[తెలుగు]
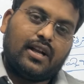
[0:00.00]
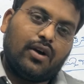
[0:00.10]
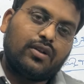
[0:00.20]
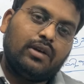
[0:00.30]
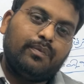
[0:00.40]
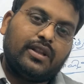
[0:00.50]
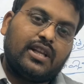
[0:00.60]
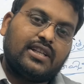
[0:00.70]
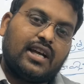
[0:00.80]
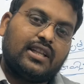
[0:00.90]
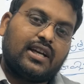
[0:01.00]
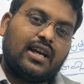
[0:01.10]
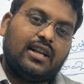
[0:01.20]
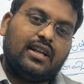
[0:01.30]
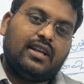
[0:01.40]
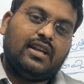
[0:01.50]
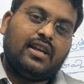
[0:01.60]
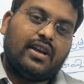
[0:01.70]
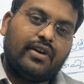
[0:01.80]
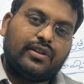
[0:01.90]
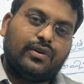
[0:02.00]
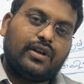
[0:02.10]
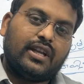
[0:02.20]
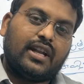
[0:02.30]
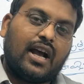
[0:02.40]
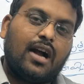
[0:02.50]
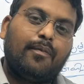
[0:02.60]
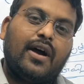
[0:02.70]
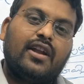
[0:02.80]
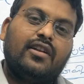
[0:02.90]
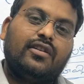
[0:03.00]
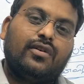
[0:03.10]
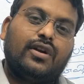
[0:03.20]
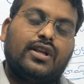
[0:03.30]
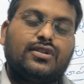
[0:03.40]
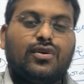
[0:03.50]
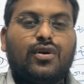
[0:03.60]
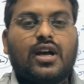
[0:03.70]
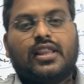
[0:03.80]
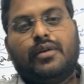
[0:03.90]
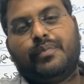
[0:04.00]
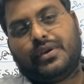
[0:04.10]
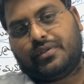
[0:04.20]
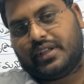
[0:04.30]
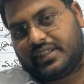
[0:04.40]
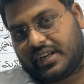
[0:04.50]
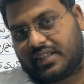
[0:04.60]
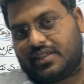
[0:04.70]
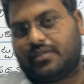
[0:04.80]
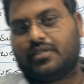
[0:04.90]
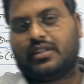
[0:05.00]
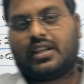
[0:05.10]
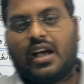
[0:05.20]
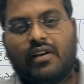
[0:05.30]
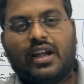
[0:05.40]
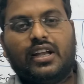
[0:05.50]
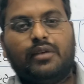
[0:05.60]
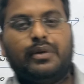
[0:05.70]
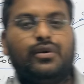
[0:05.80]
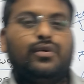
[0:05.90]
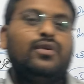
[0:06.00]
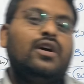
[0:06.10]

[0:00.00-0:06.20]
గౌతమ్ పుత్ర శాతకర్ని ఎవరితోటి నహపానునితోటి జోగల్ తంబి యుద్ధం చేయడం జరుగుతుంది కావాలంటే మీరు